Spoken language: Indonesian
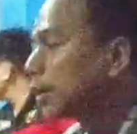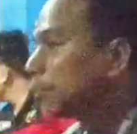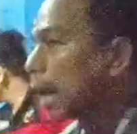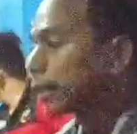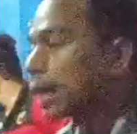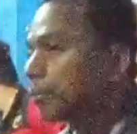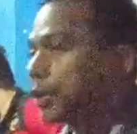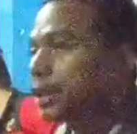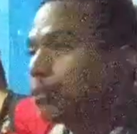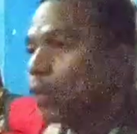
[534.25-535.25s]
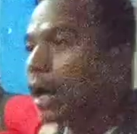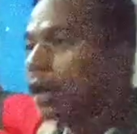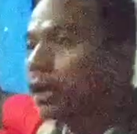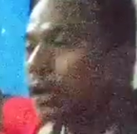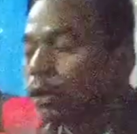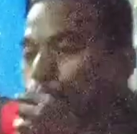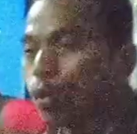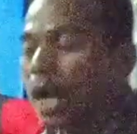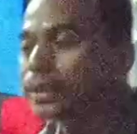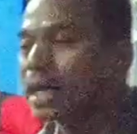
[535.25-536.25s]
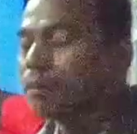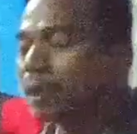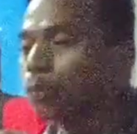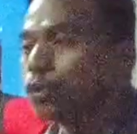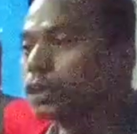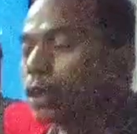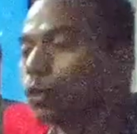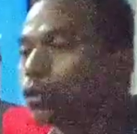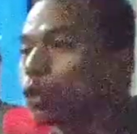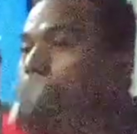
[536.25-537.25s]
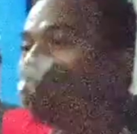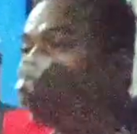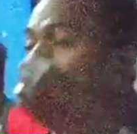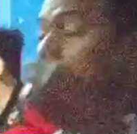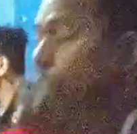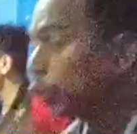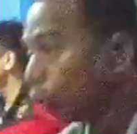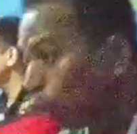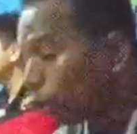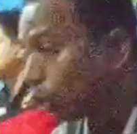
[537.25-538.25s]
batang biji buah tugasnya berfungsi untuk membunuh